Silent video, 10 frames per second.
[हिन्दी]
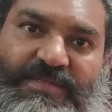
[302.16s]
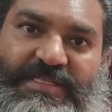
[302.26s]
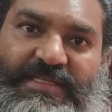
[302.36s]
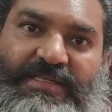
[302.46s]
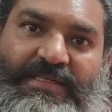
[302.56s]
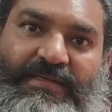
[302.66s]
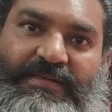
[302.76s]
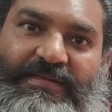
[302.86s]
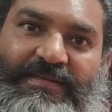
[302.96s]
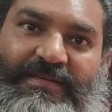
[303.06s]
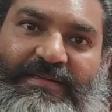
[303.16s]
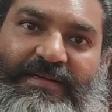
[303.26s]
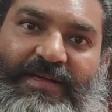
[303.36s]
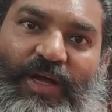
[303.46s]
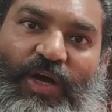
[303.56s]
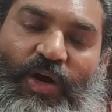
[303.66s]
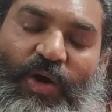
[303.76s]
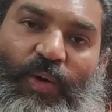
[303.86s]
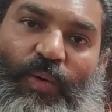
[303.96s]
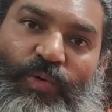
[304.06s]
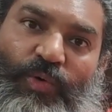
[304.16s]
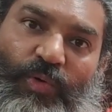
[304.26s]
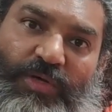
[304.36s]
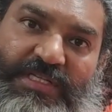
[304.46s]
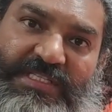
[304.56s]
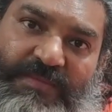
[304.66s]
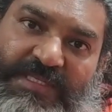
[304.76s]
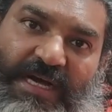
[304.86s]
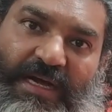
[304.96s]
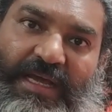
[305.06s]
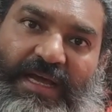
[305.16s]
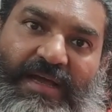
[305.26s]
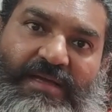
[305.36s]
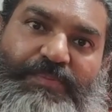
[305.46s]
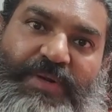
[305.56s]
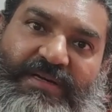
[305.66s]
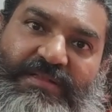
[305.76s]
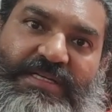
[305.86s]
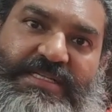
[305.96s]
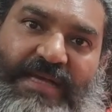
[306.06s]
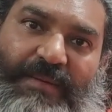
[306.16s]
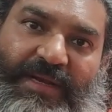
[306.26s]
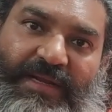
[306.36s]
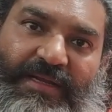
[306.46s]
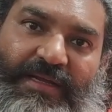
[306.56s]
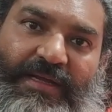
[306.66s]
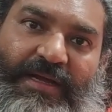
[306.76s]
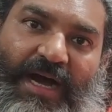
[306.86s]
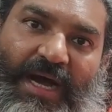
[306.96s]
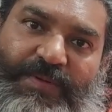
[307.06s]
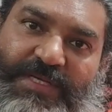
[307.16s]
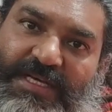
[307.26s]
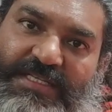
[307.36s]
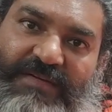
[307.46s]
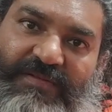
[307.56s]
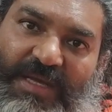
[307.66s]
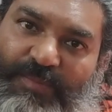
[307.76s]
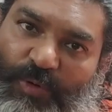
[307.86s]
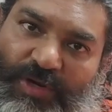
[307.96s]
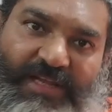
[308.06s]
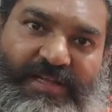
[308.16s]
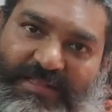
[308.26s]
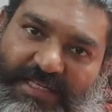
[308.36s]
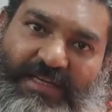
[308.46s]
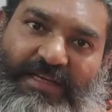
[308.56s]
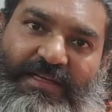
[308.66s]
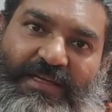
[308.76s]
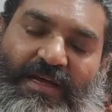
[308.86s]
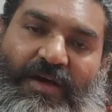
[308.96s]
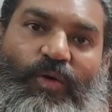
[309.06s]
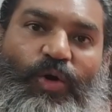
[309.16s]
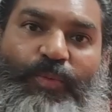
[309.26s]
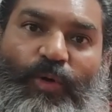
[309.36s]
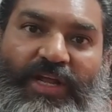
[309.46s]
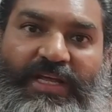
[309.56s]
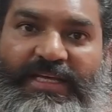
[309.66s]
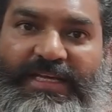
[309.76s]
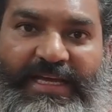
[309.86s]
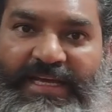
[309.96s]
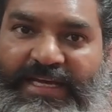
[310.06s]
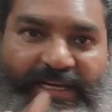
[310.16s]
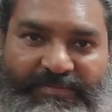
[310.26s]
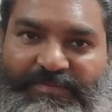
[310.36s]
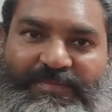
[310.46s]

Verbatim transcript: समझते थे उनको ये समझ आ गया है कि प्रकृति के सामने आप सदा सर्वदा बोने ही थे और बोने ही रहेंगे